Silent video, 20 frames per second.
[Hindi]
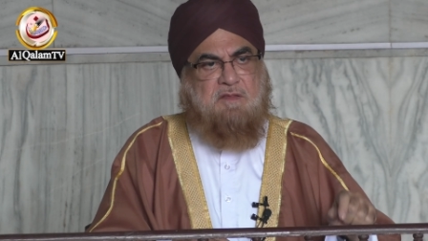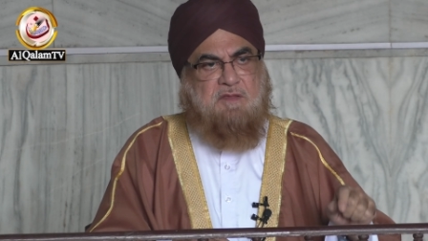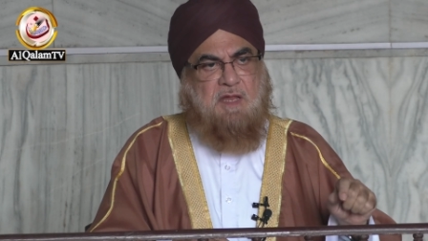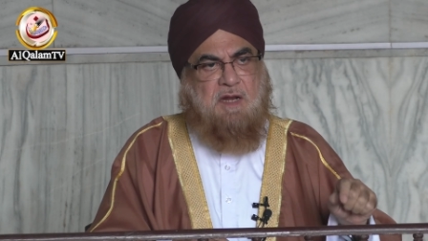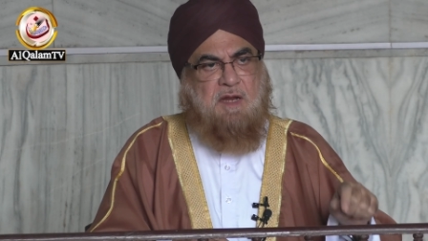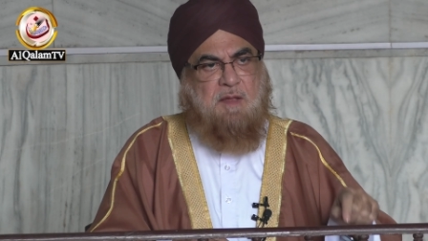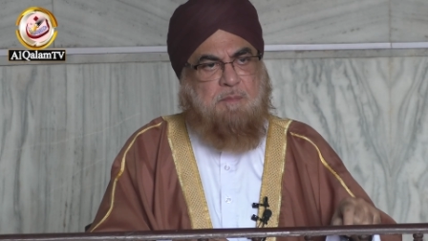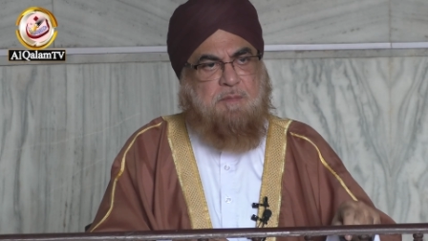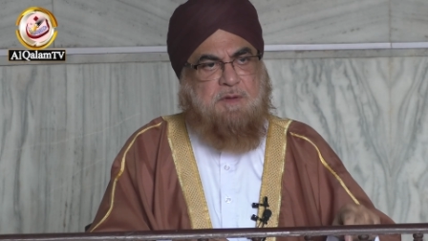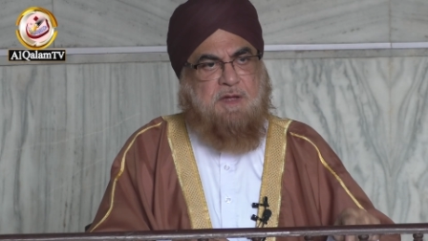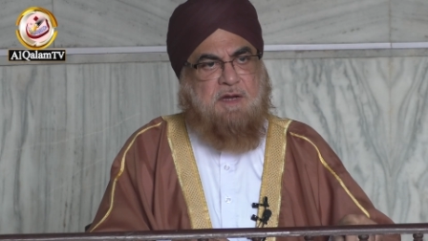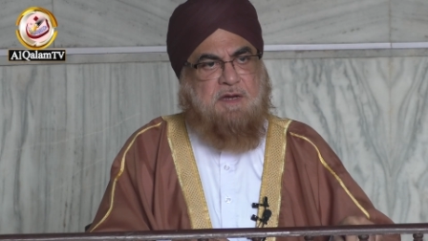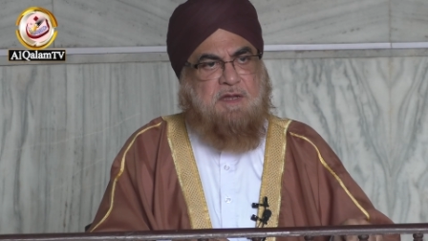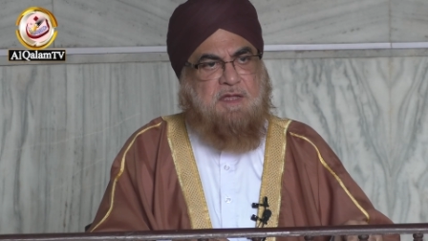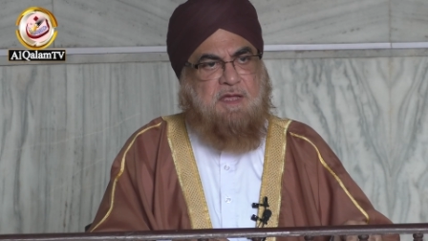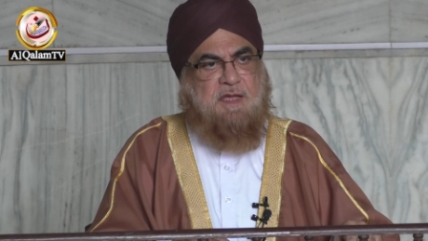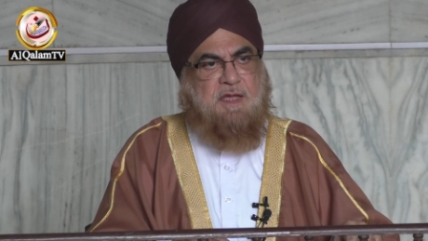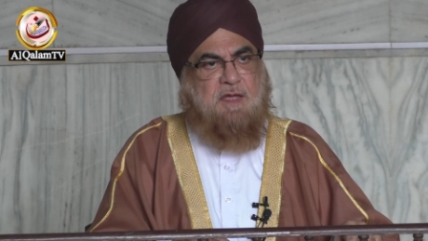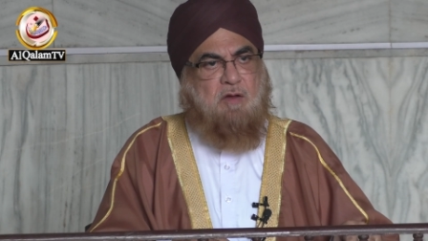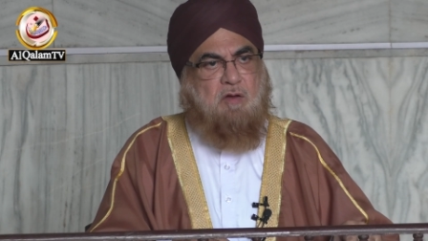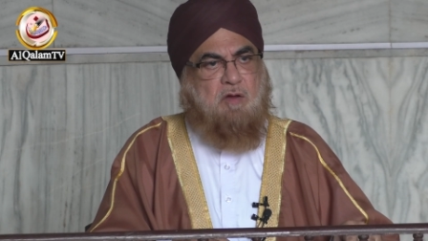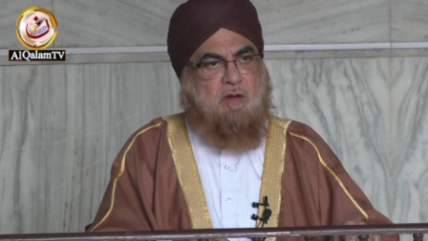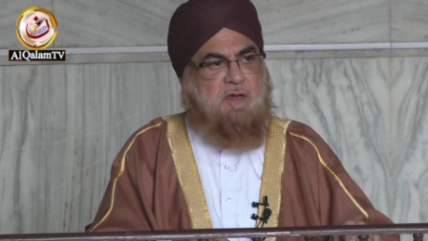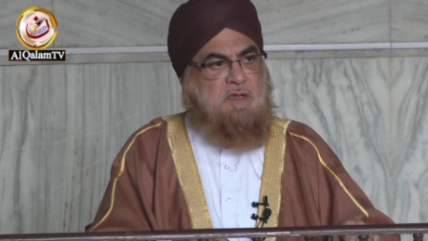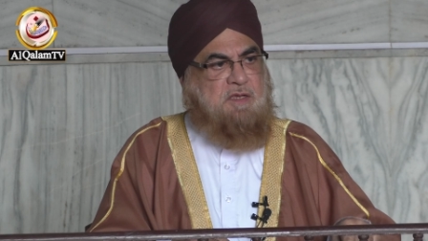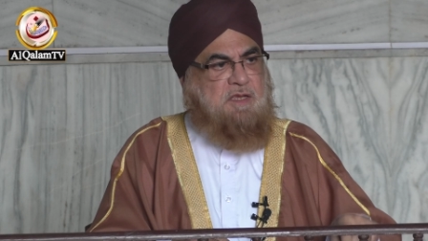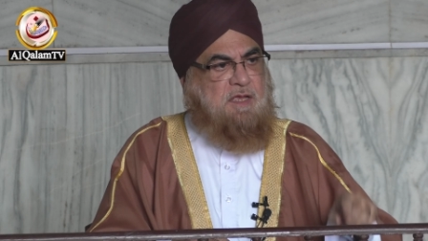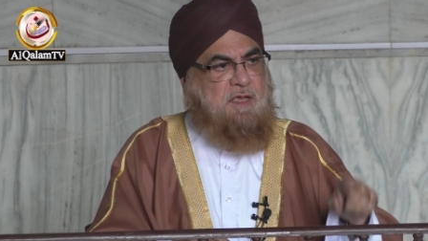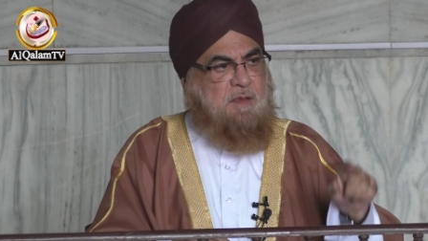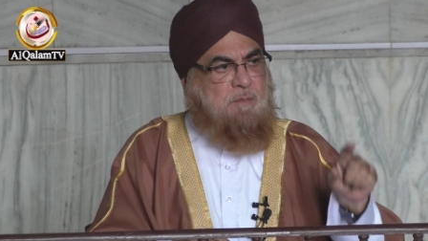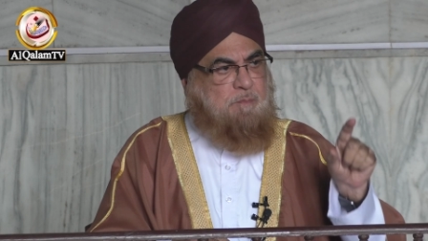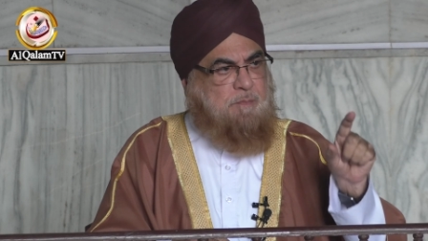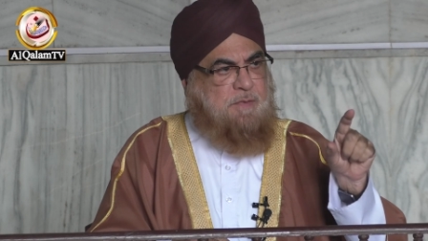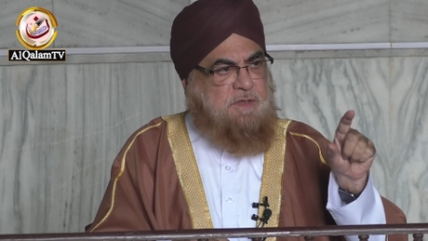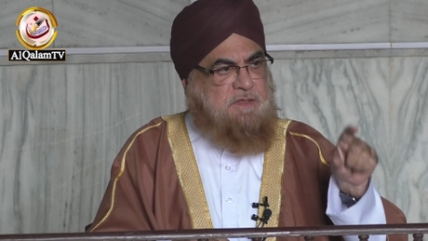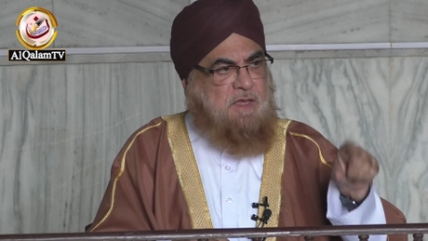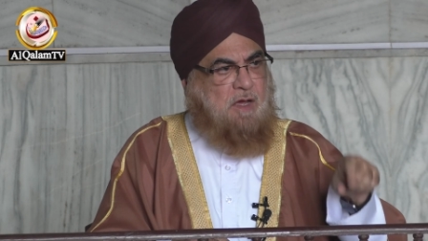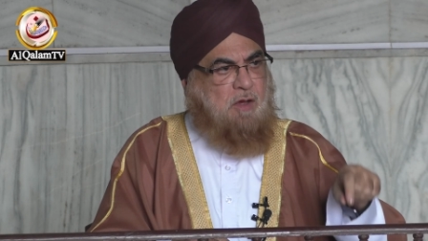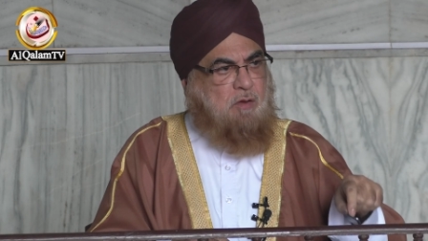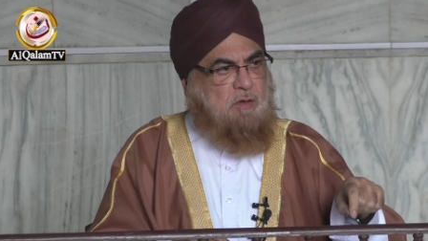तलब करके और ये
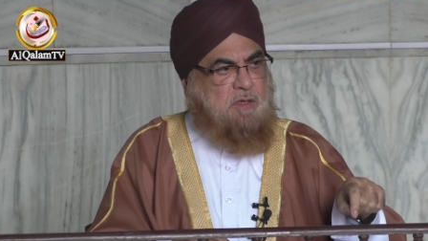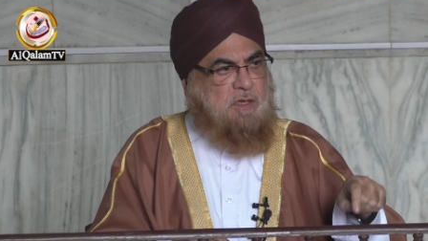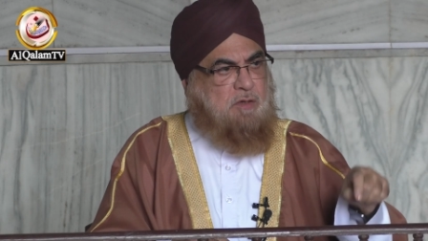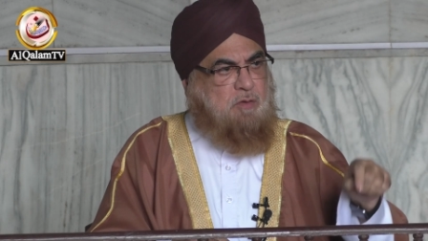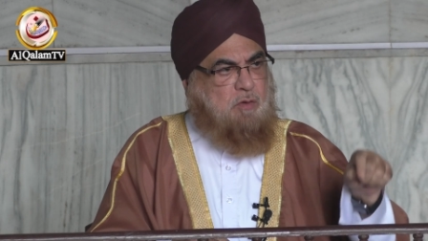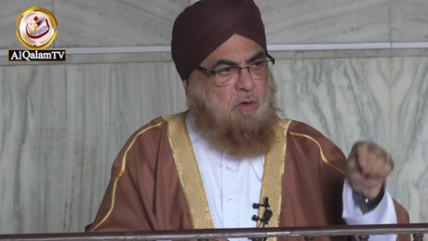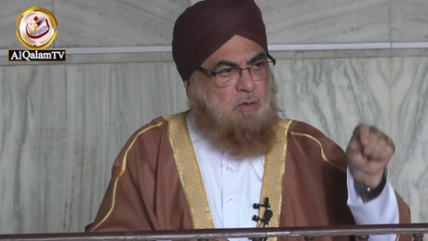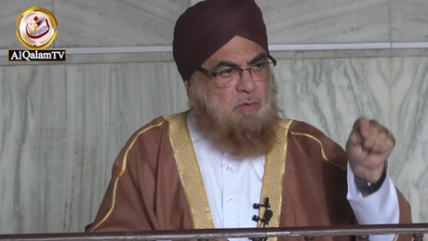बताओ कि